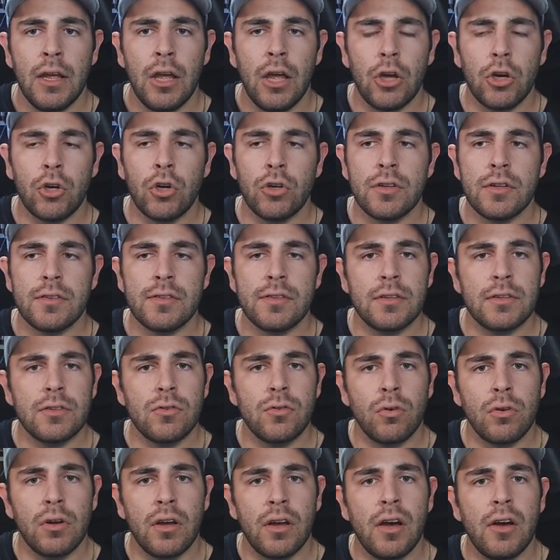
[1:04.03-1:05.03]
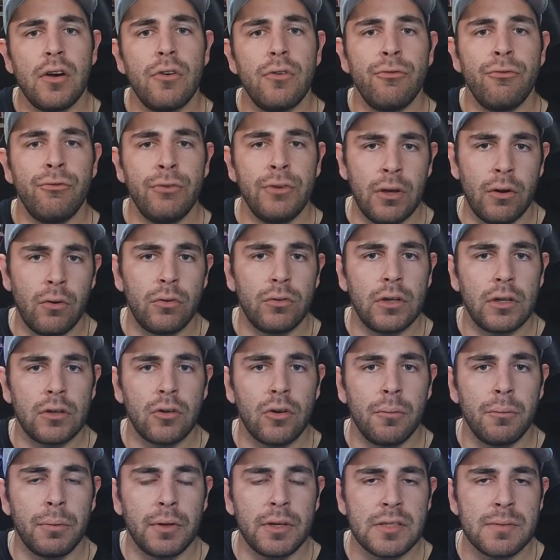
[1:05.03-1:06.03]
Er könnte sich sogar 400
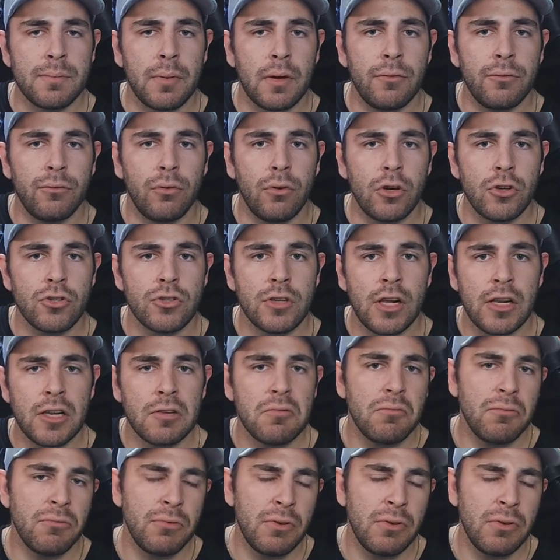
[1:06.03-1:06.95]
Grand Prix beim vorstellen.